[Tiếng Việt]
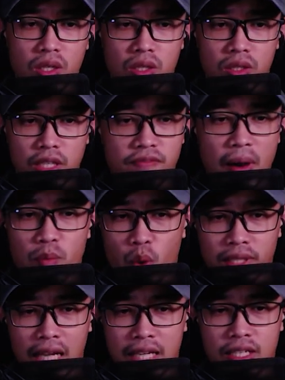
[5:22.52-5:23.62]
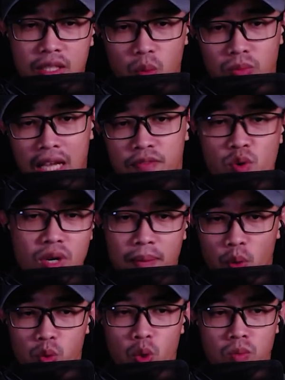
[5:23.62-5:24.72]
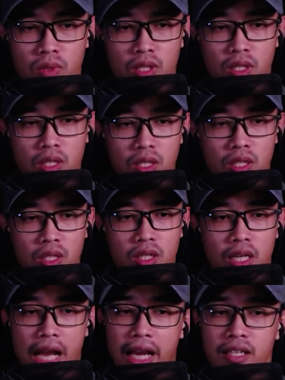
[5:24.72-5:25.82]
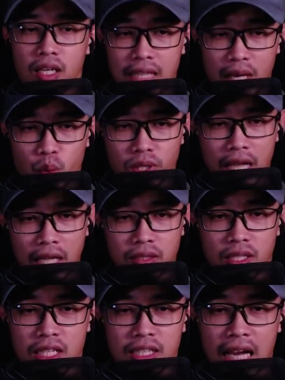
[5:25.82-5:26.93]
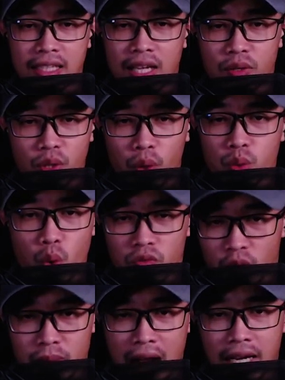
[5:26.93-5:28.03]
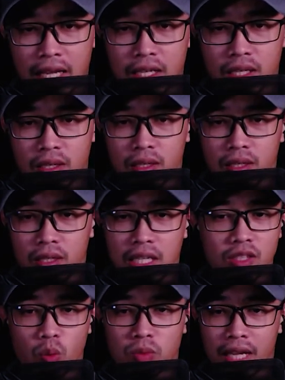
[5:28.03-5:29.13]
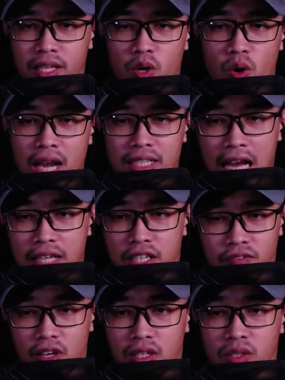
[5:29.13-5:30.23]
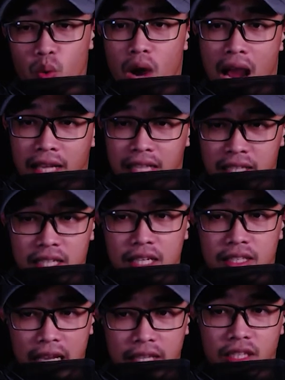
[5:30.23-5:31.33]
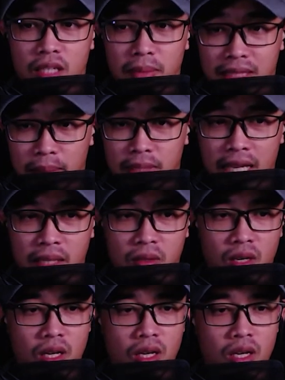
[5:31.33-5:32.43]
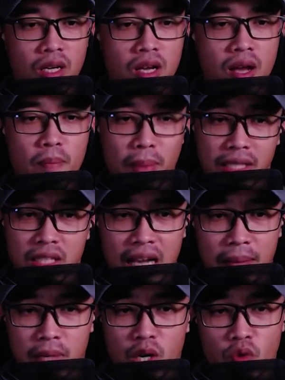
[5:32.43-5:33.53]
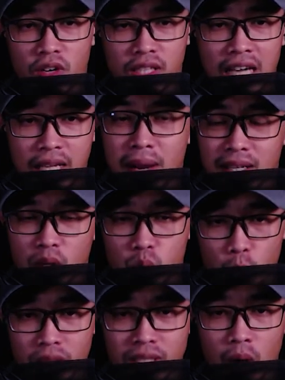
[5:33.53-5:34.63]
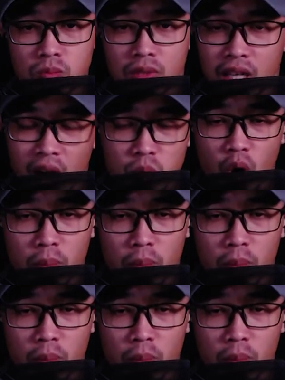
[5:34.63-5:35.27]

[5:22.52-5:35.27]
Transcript: Diệp Phạm quen tay dùng tay vuốt cầm một chút. Hắn ở lại Nguyên Thành yên lặng theo dõi cuộc phong ba này, liên tục thấy có các đại nhân vật của hai thánh địa chạy tới mà xem xét. Mảnh nước ngầm ở khu vực này bắt đầu chuyển động, không còn